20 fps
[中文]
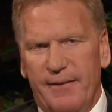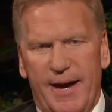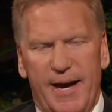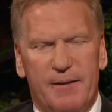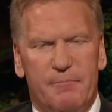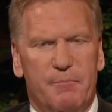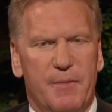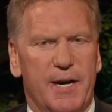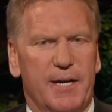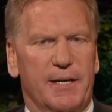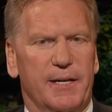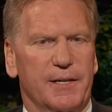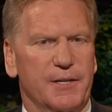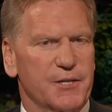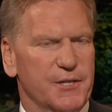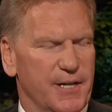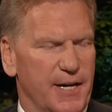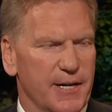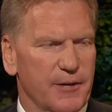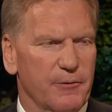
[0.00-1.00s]
从那天以
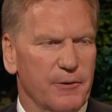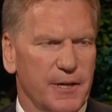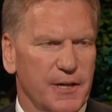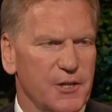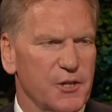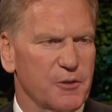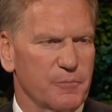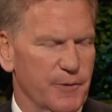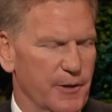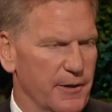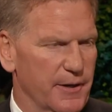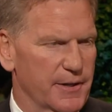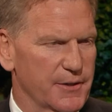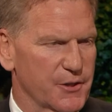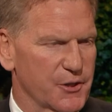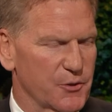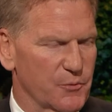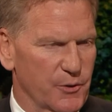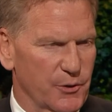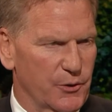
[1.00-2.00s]
后，我
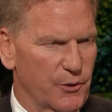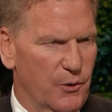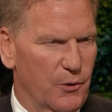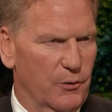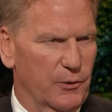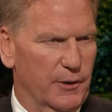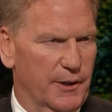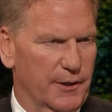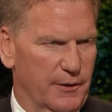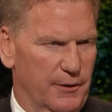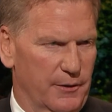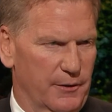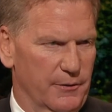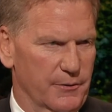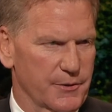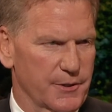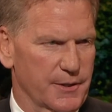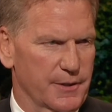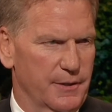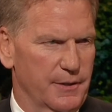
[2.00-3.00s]
获得了许多与
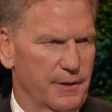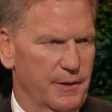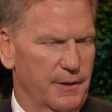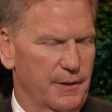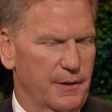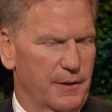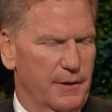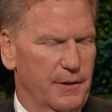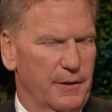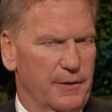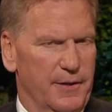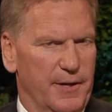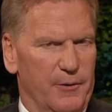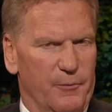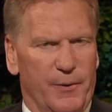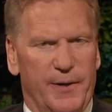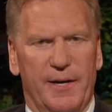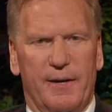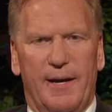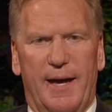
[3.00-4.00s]
圣灵有关的神
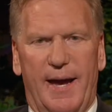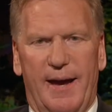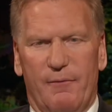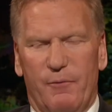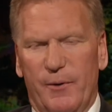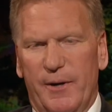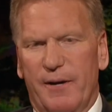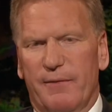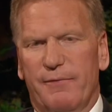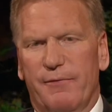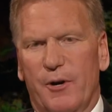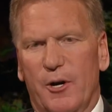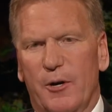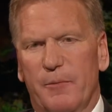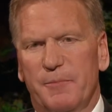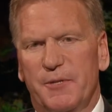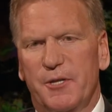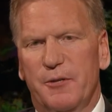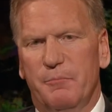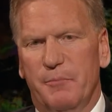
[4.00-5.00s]
圣经验。
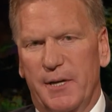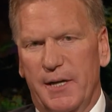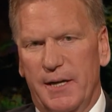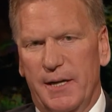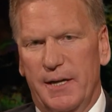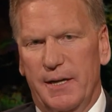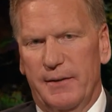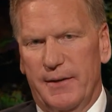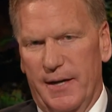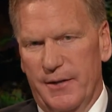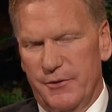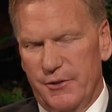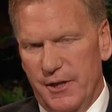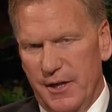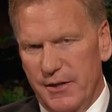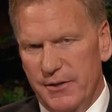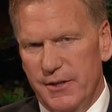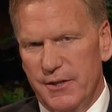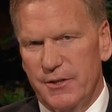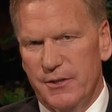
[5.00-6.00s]
圣灵再
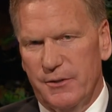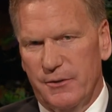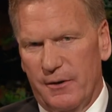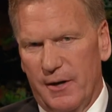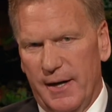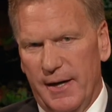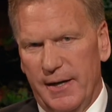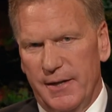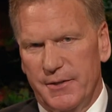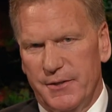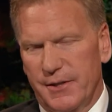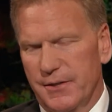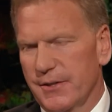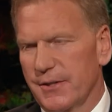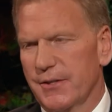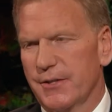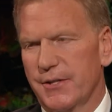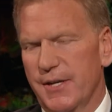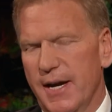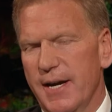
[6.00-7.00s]
度向我确
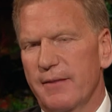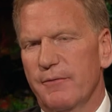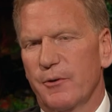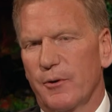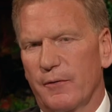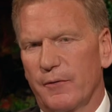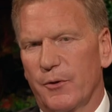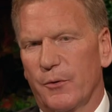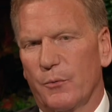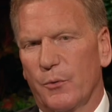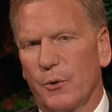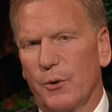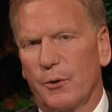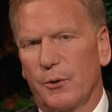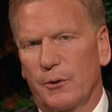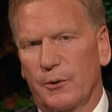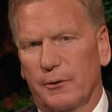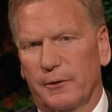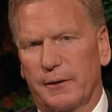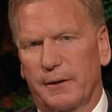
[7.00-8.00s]
证，耶稣基督复
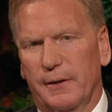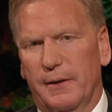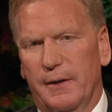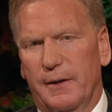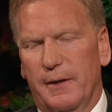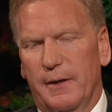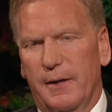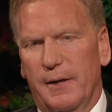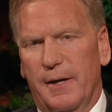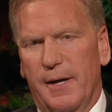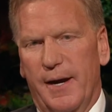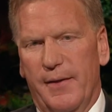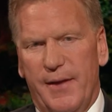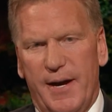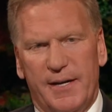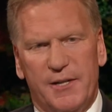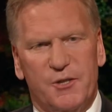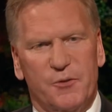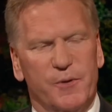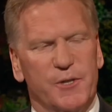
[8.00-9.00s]
兴的福音是真
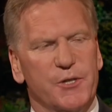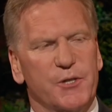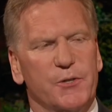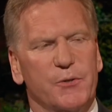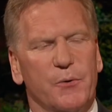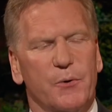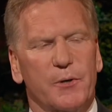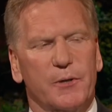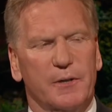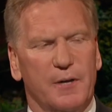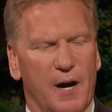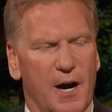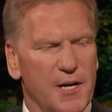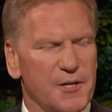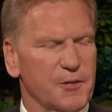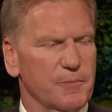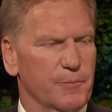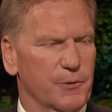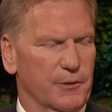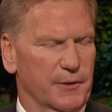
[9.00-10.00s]
实的。
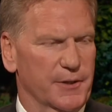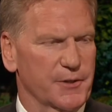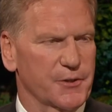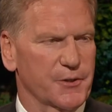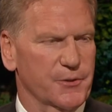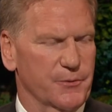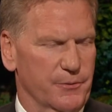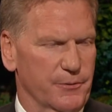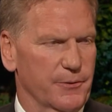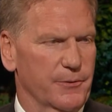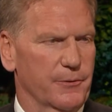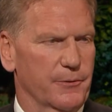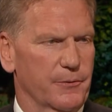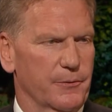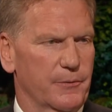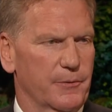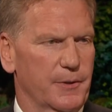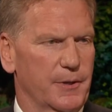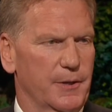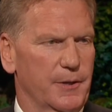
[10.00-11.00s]
我可以
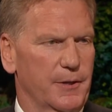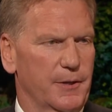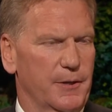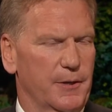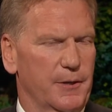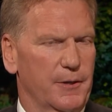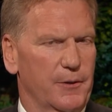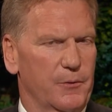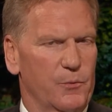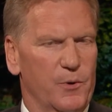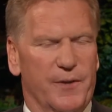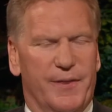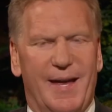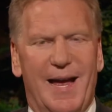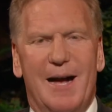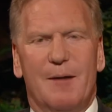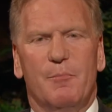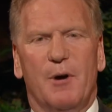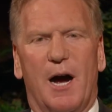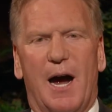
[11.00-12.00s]
和阿尔
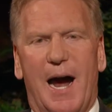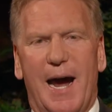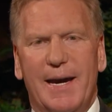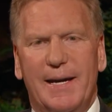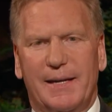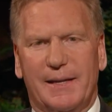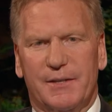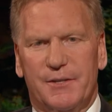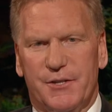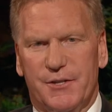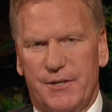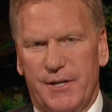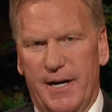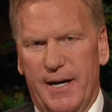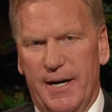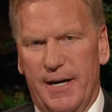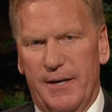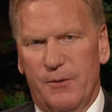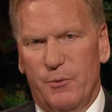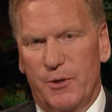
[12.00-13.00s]
玛一样
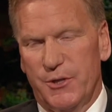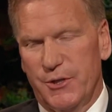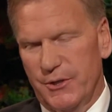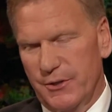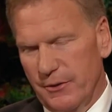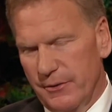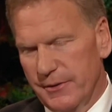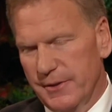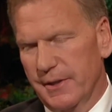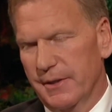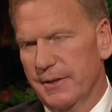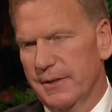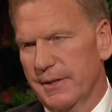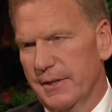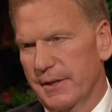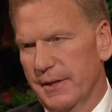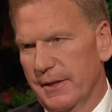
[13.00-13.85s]
确定地说，